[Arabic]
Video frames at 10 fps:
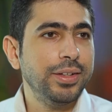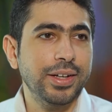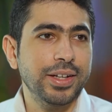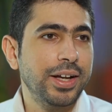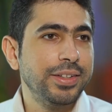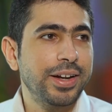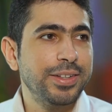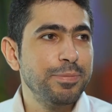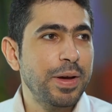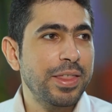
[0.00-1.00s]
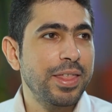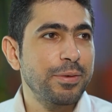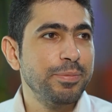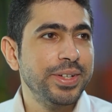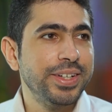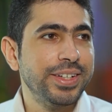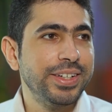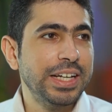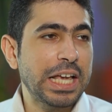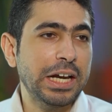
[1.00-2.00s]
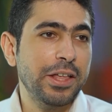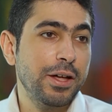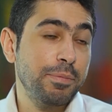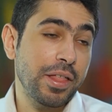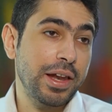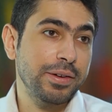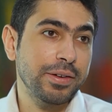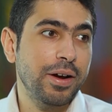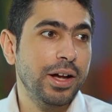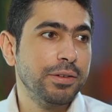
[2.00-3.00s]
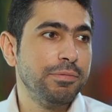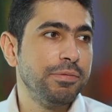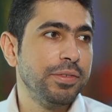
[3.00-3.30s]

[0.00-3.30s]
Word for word: أعتقد أقدر أتم أكثر من يعني إذا مثلا قاعد